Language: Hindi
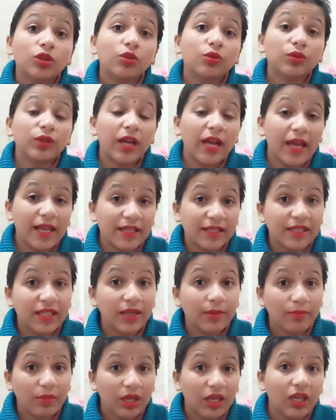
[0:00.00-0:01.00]
तो
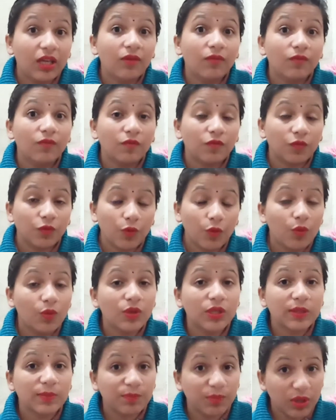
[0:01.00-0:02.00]
ऐसे में
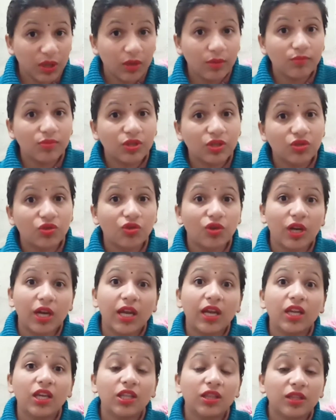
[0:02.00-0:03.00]
वो स्पर्म्स जो
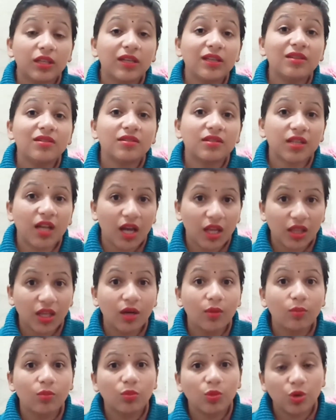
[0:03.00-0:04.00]
हैं इतने
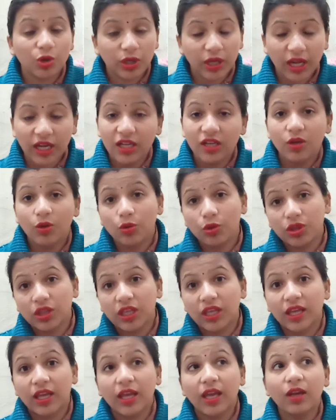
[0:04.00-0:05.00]
ज़्यादा मोटाइल
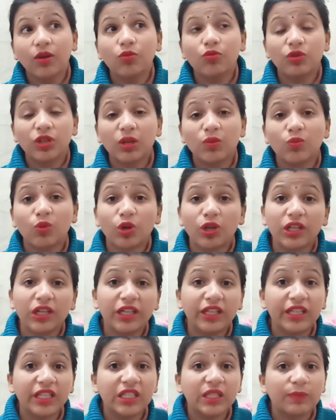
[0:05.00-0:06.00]
होते हैं उनकी
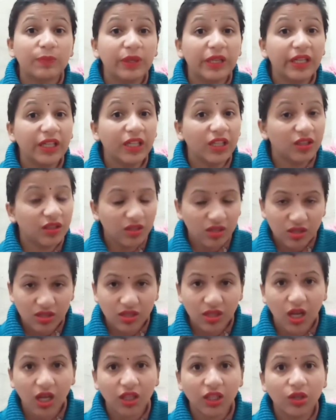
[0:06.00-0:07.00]
मोटिलिटी स्पीड इतनी
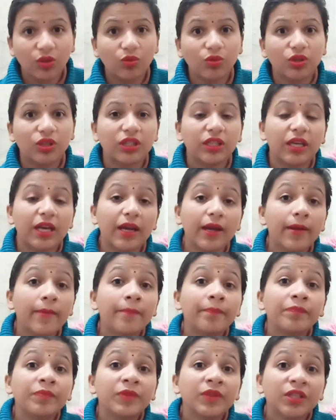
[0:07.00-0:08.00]
ज़्यादा होती है
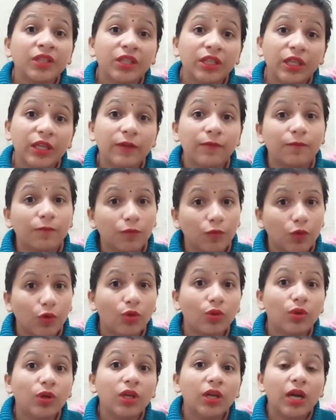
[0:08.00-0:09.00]
कि
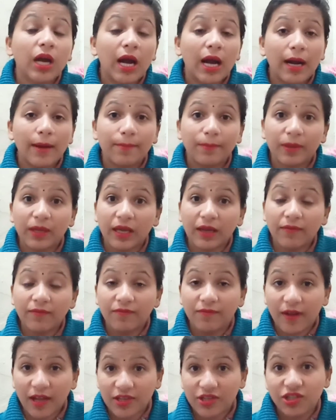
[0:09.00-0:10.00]
वो आपके
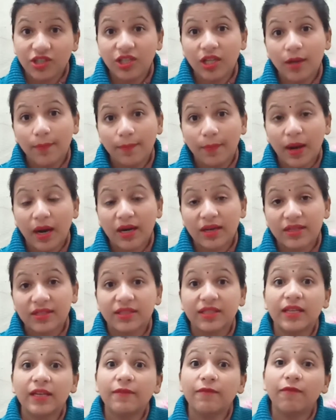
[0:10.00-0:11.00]
वेजिनल पार्ट
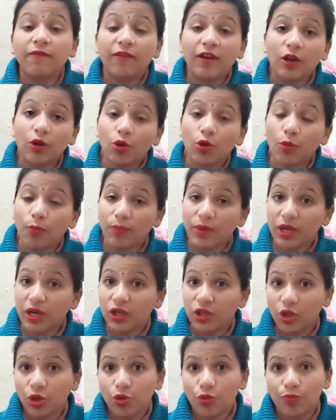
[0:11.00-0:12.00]
से
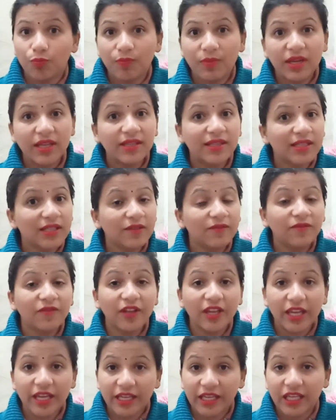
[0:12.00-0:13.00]
फेलोपियन ट्यूब में
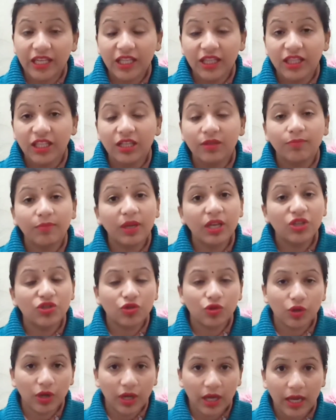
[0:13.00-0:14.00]
सिर्फ एक ही दिन में
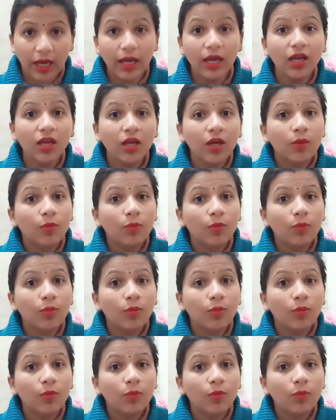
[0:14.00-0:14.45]
जो है